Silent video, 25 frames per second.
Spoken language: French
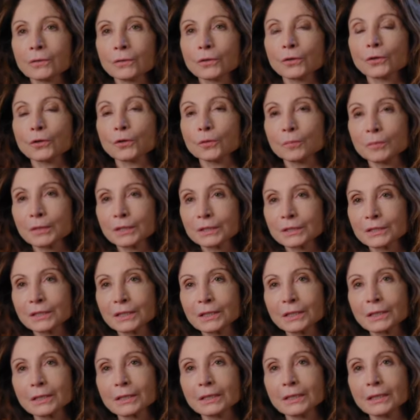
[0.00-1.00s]

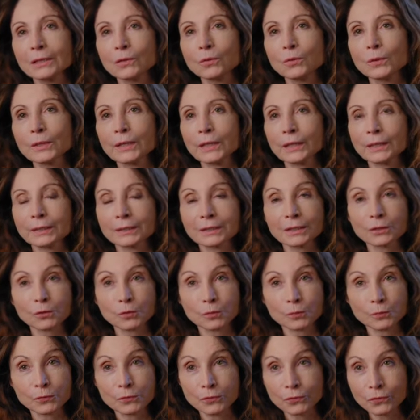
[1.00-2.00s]
remédier au caractère
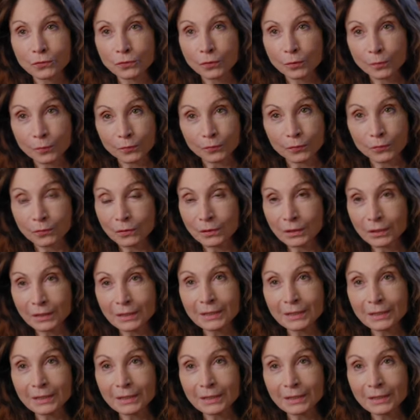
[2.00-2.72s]
de plus en plus